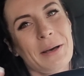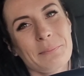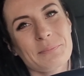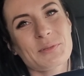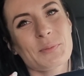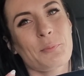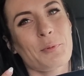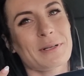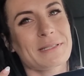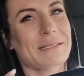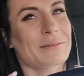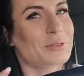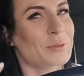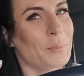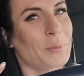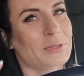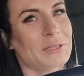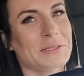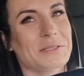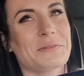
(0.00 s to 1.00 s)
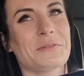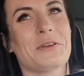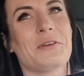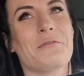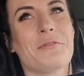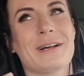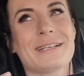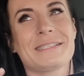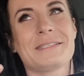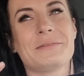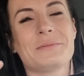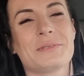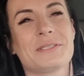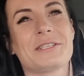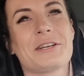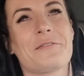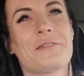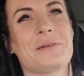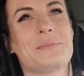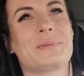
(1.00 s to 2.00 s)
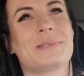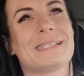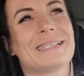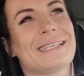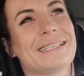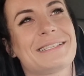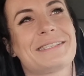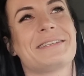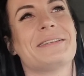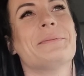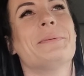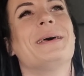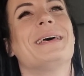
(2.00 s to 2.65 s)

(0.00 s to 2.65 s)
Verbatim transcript: przypłacam to po tym swoim własnym zdrowiu psychicznym,